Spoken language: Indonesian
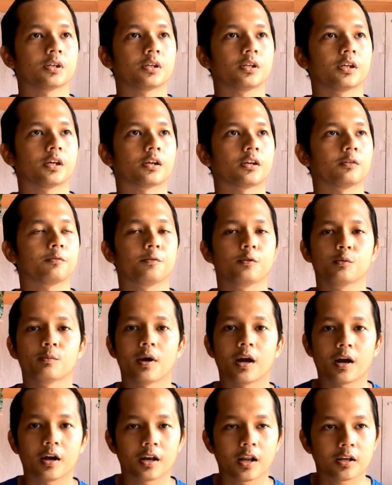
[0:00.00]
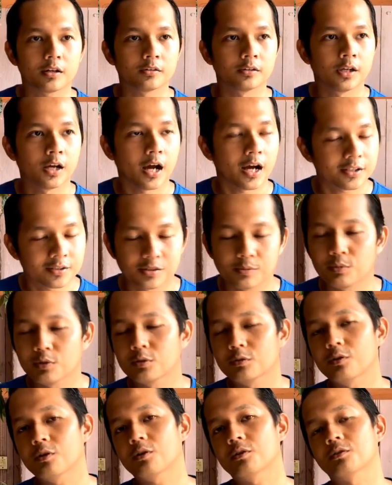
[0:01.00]
ya review makanan khas
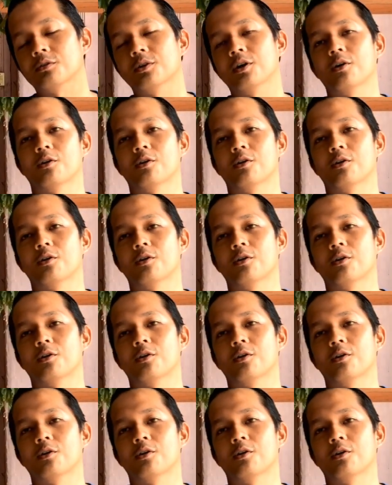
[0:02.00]
lu dong